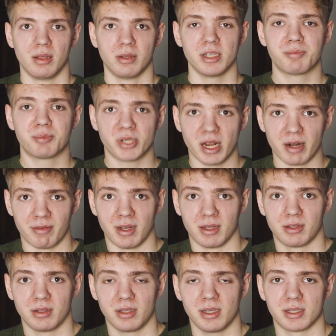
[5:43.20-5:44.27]
to jest
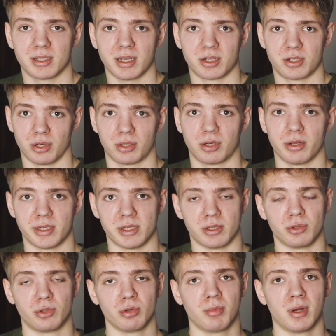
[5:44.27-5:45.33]
przerwa, to nie jest tak, że odchodzę
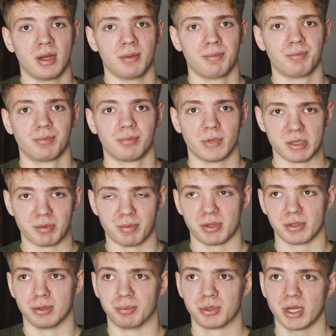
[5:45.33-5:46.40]
z YouTube'a, to jest po
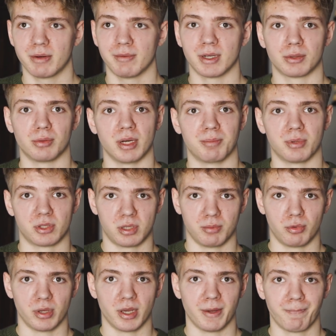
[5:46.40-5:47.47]
prostu przerwa, której
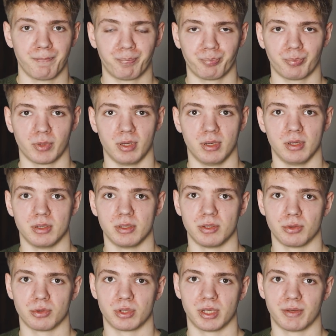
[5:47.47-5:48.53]
potrzebuję e,
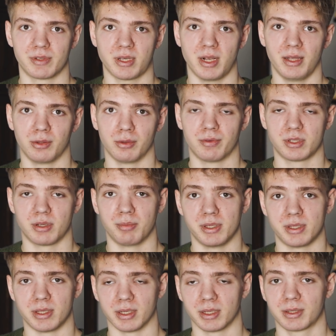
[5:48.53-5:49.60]
z różnych względów
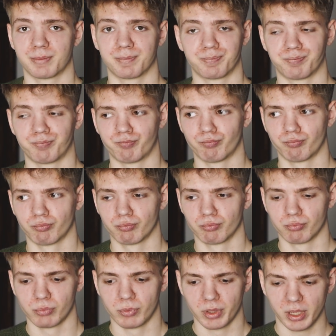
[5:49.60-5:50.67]
osobistych.
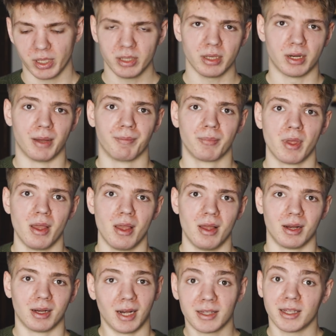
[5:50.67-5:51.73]
I tyle.
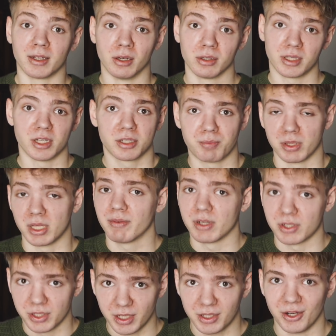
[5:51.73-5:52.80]
Dlatego też,
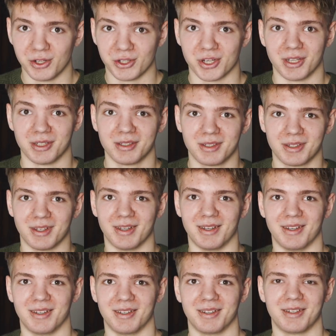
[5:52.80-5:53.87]
ponieważ nie kończę
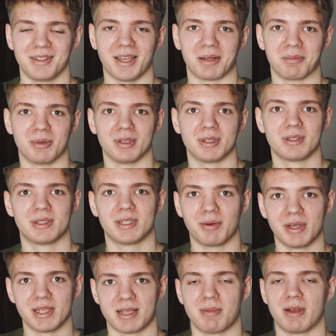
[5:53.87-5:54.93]
e, jakby
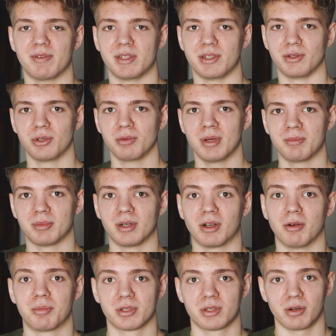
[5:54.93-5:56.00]
całej zabawy z YouTube'em,
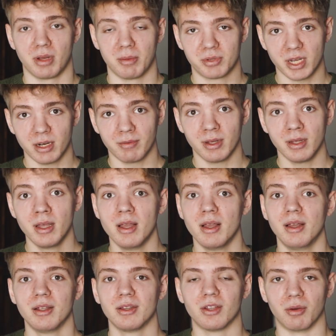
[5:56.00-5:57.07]
tylko po prostu robię przerwę,
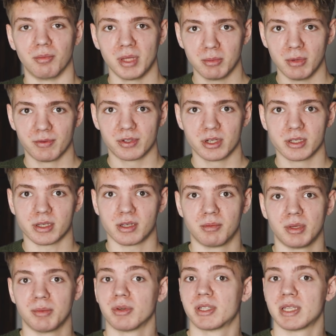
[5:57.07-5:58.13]
to mimo
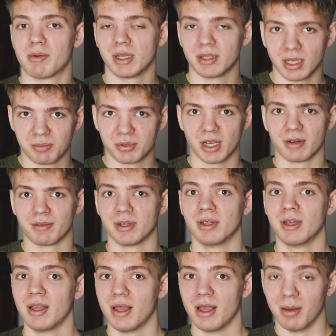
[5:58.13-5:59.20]
wszystko, mimo całej tej
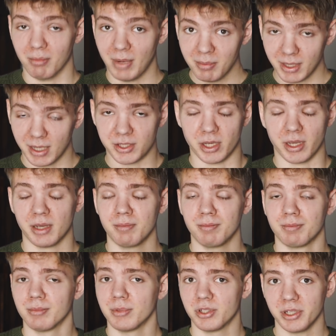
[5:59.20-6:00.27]
przerwy, mam nadzieję,
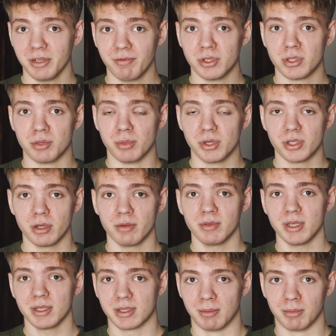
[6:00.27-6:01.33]
że widzimy się
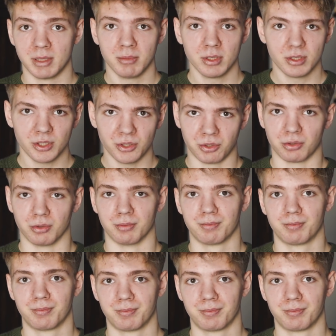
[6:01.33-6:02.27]
w następnym odcinku.